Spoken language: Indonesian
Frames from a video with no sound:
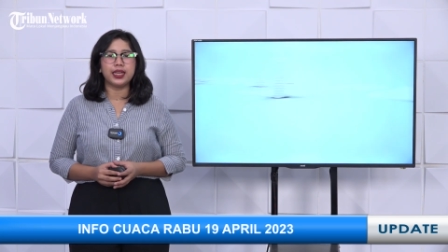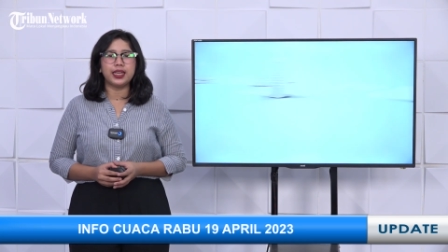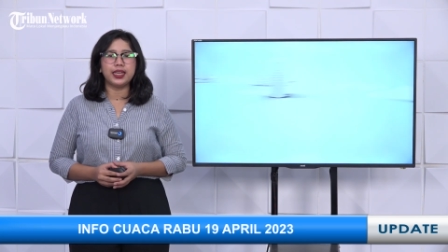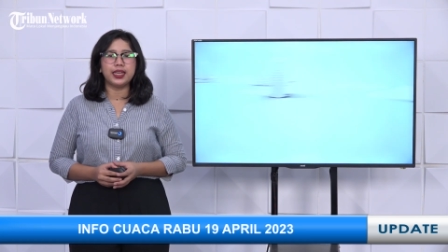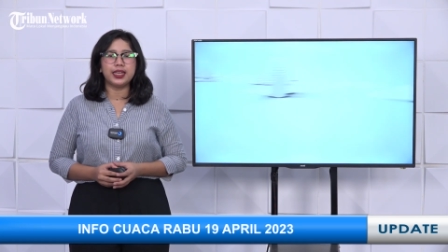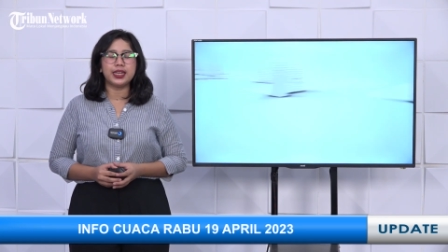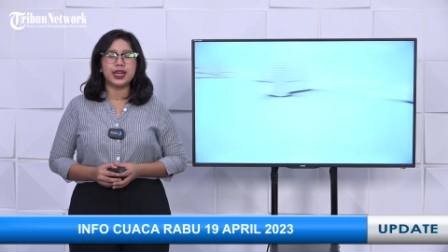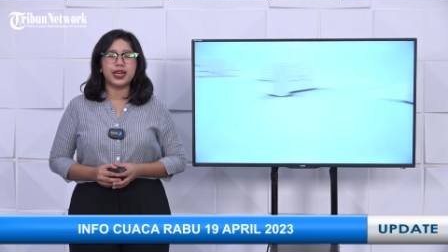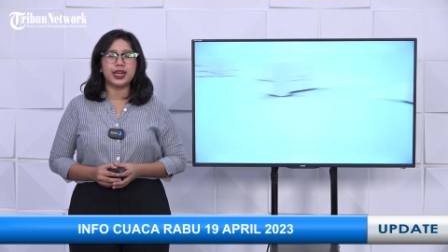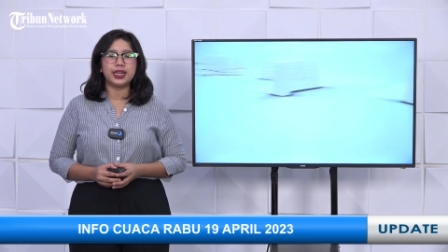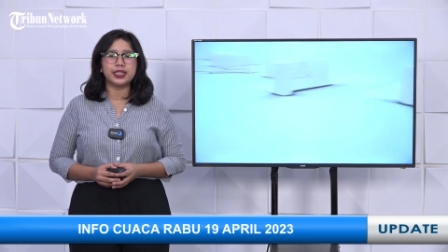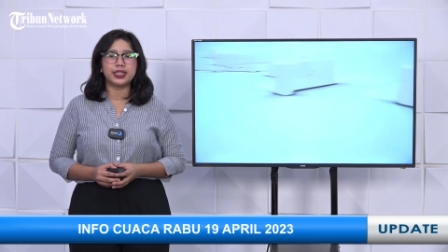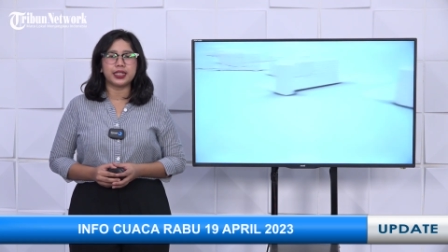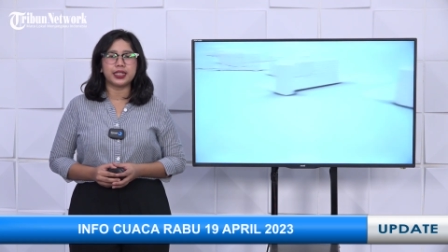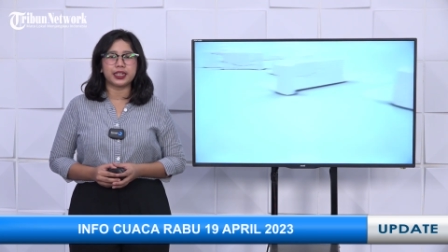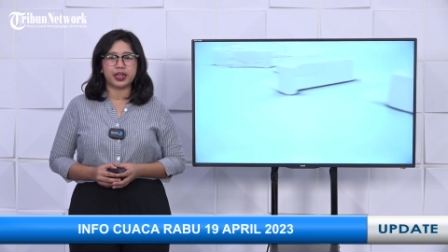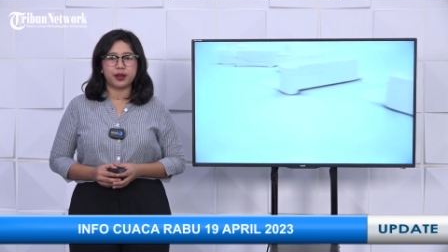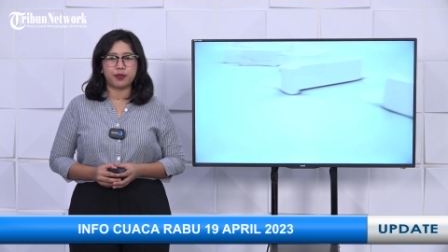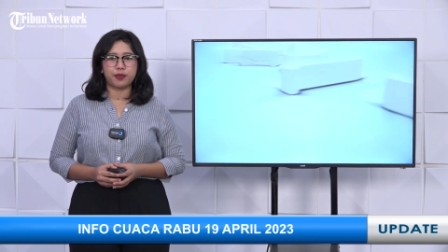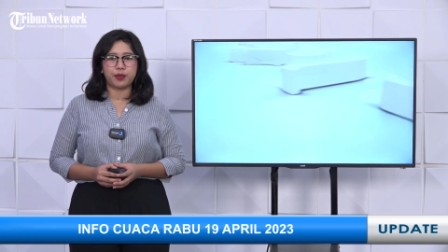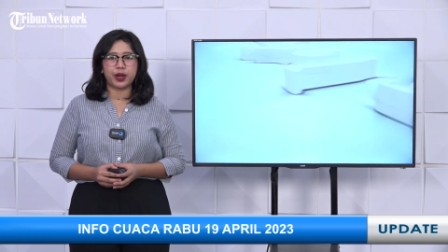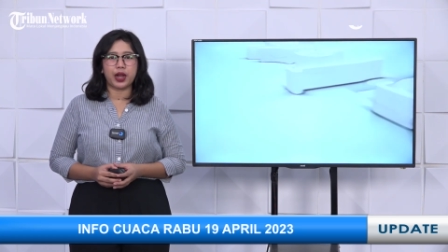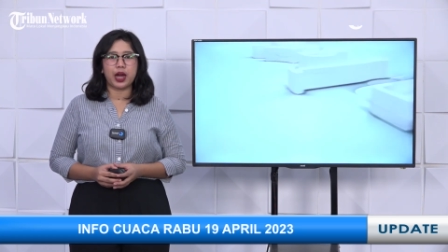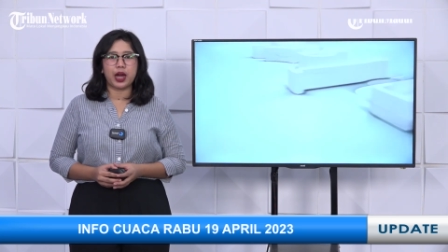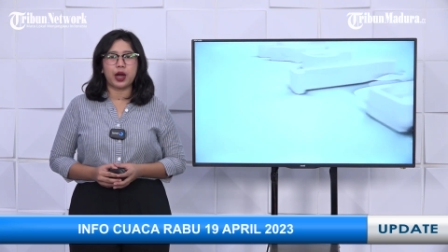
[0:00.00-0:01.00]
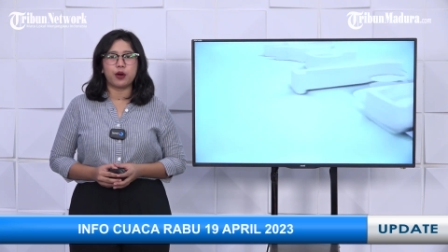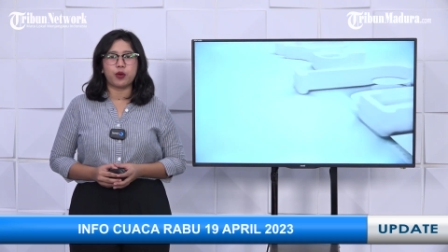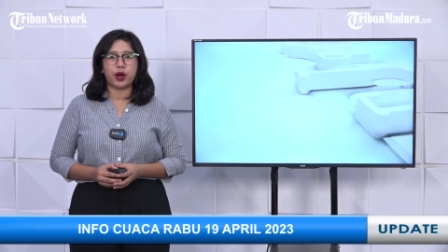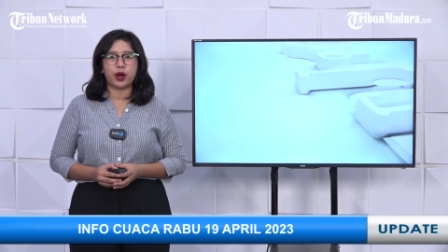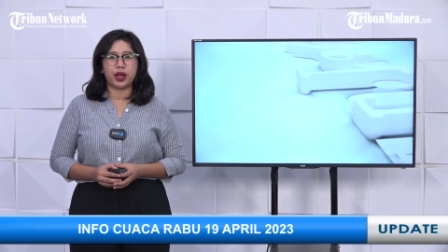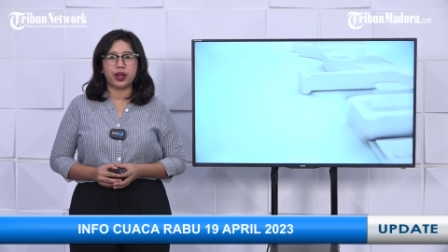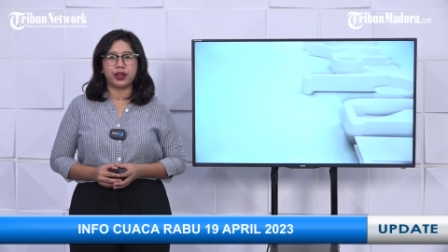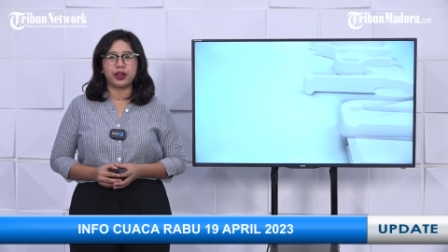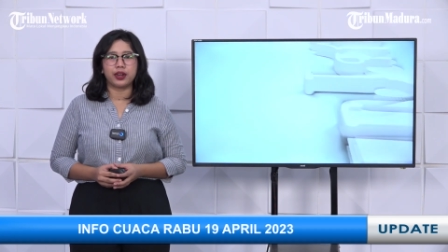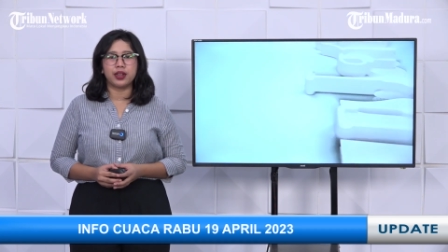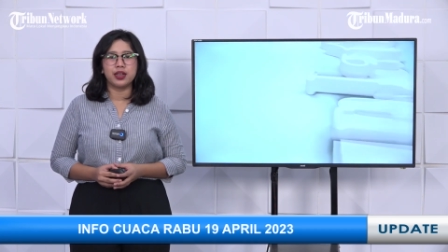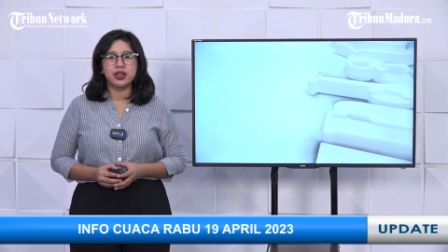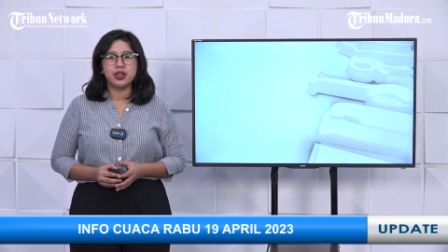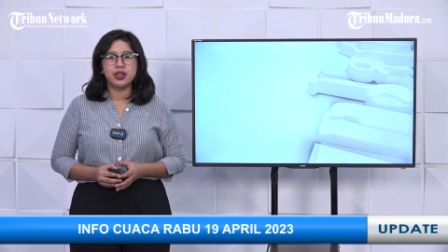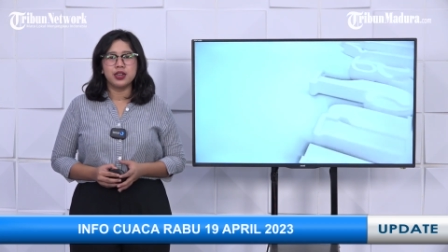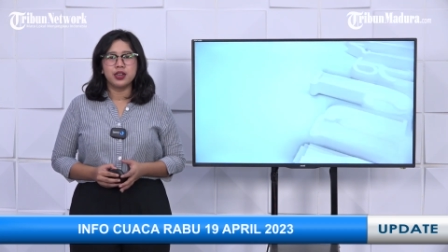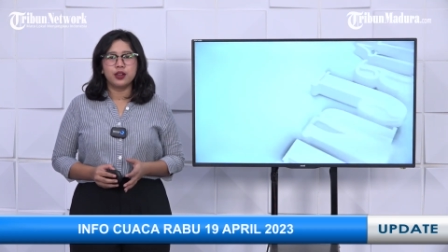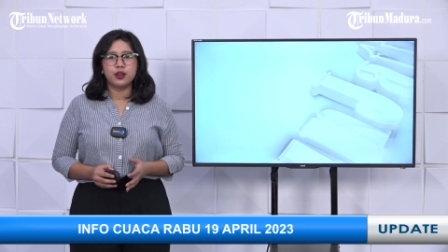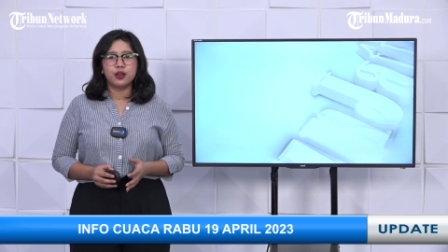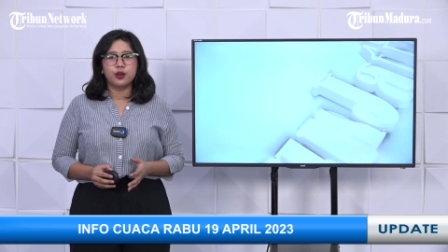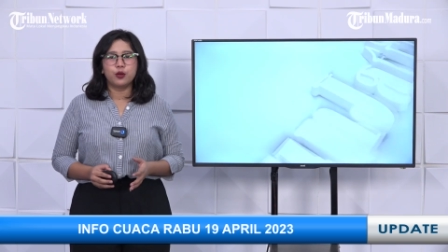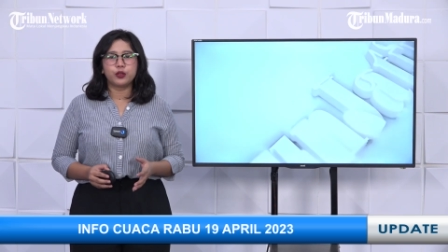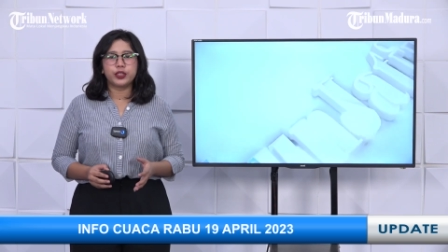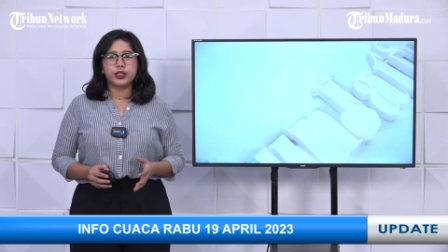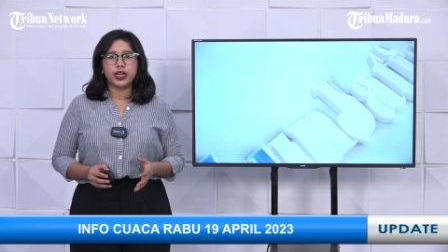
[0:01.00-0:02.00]
hingga cerah berawan.
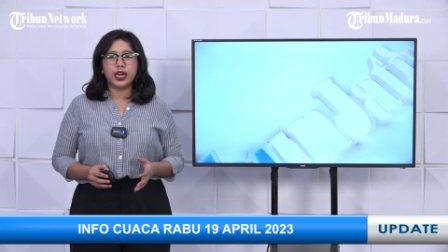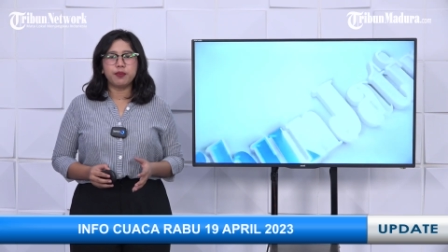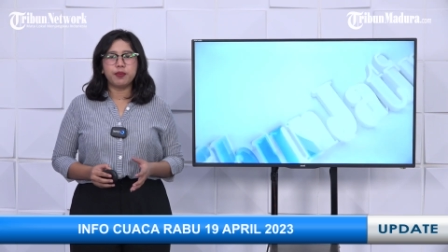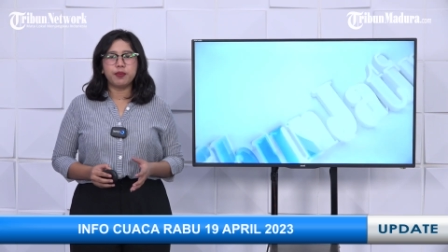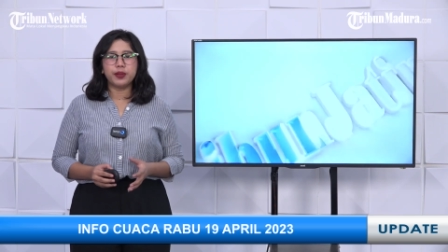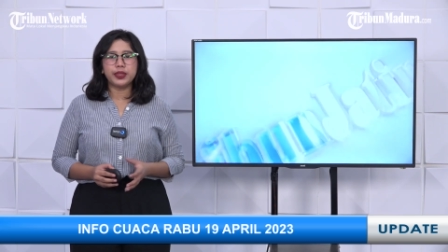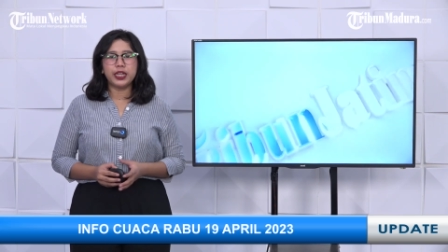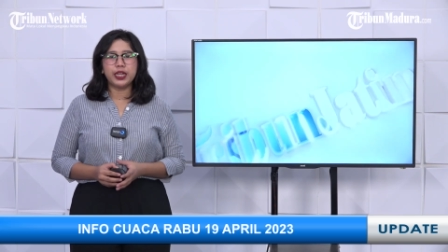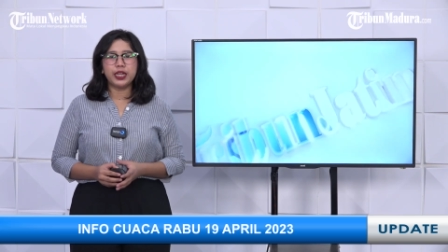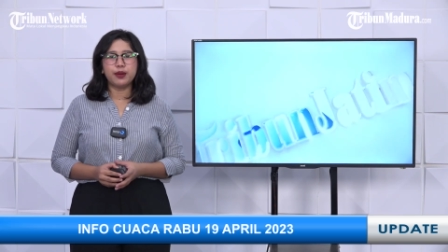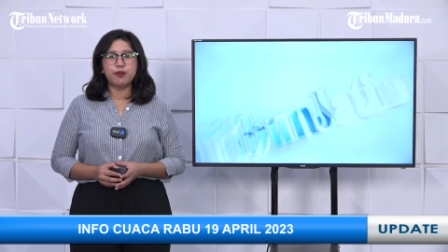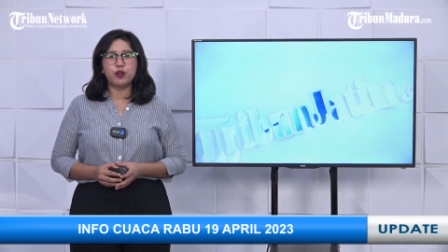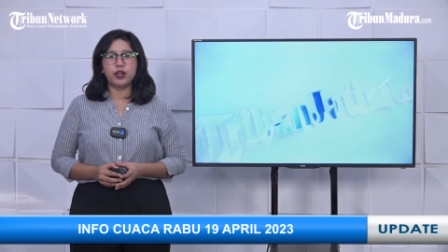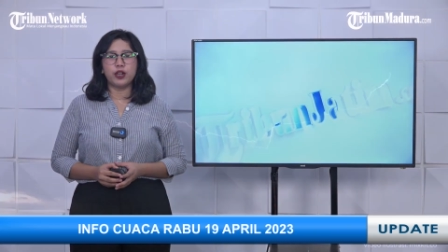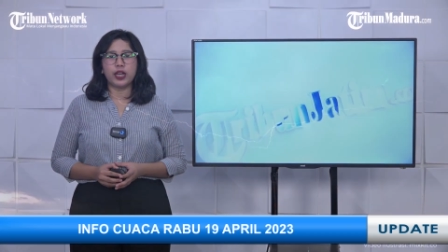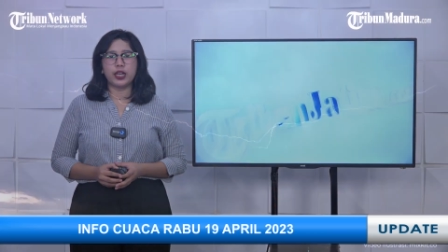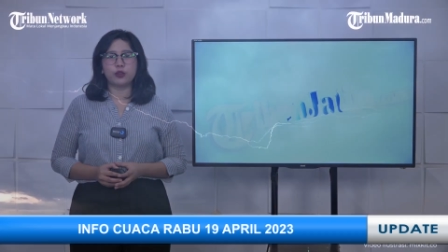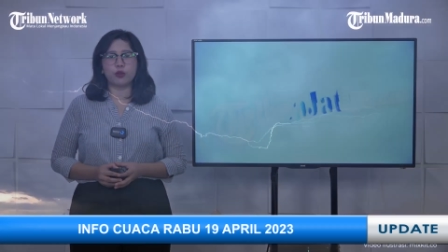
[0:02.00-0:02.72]
Hujan petir mulai